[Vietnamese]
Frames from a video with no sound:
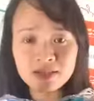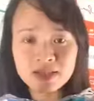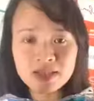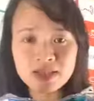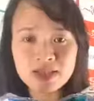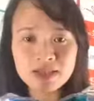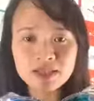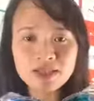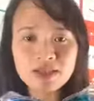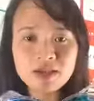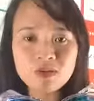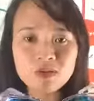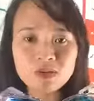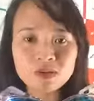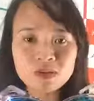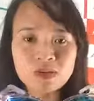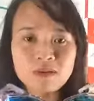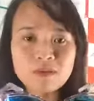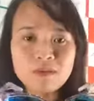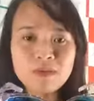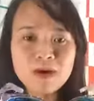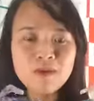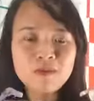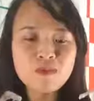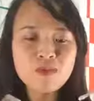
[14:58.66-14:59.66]
chi tiết của
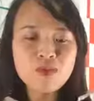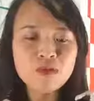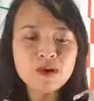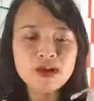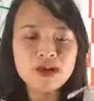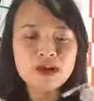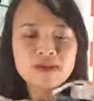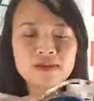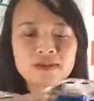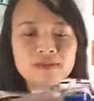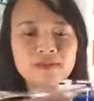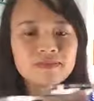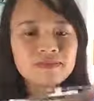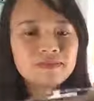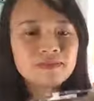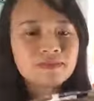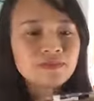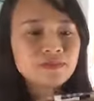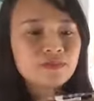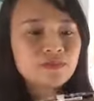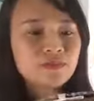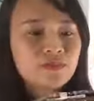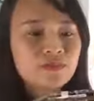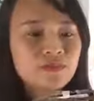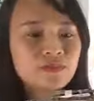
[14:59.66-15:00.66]
từng mẫu một ạ.
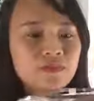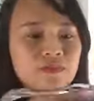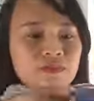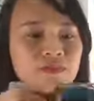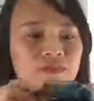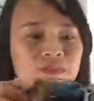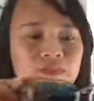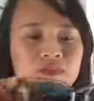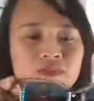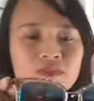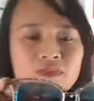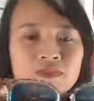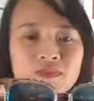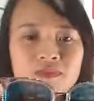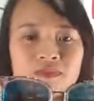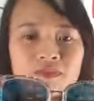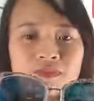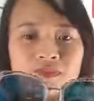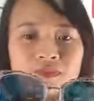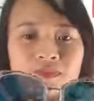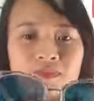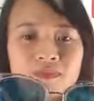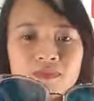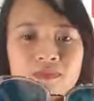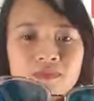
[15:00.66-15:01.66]
À.
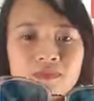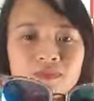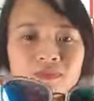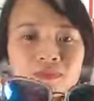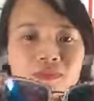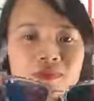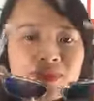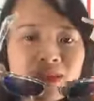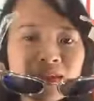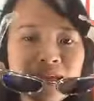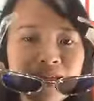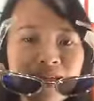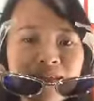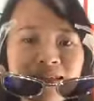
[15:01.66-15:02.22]
Kính